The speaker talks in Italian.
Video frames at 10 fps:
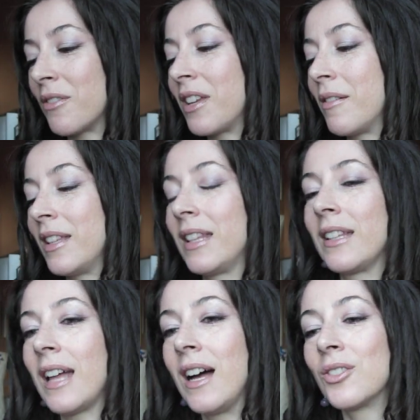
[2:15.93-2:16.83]

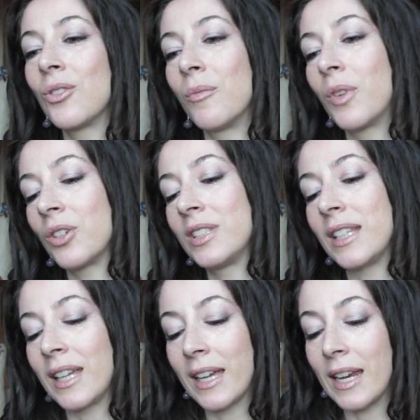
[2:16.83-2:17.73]
veramente tanto, il
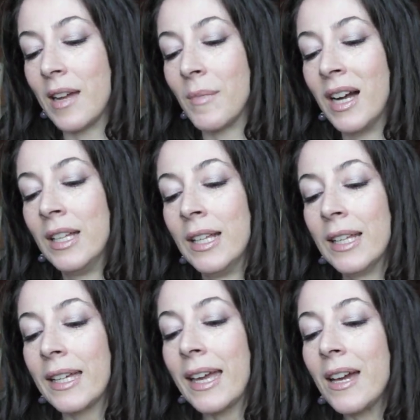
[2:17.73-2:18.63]
bronzer in crema
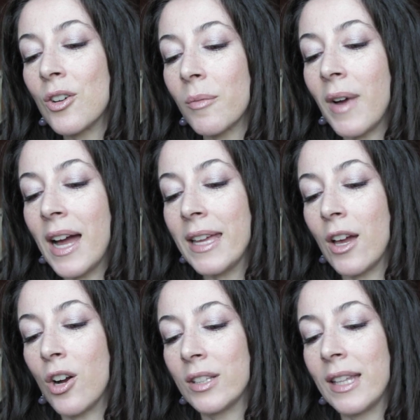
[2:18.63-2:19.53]
che ormai
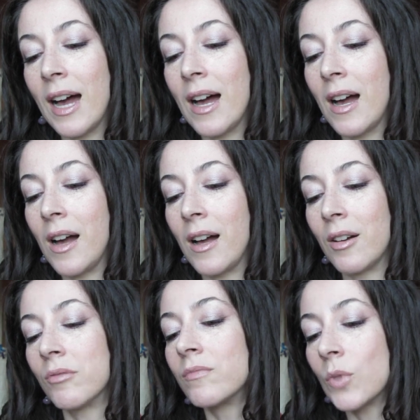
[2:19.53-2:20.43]
ho
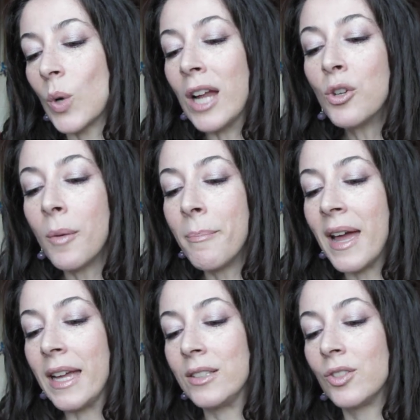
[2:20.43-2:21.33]
da un anno e
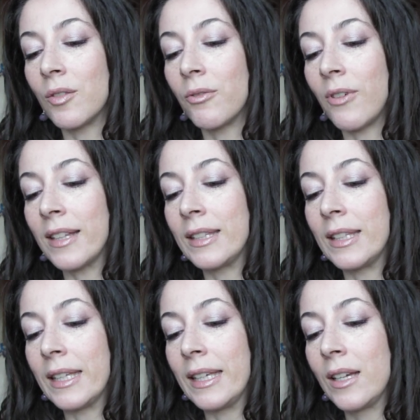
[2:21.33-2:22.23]
mezzo,
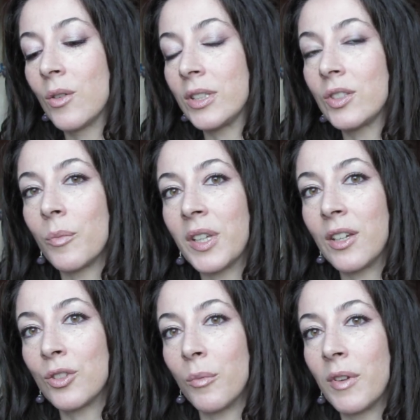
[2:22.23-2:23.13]
infatti in questo
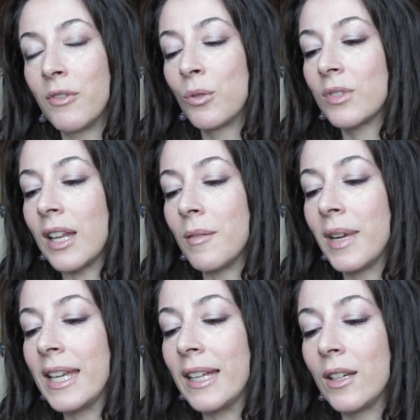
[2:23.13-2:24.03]
periodo mi è venuta la mania di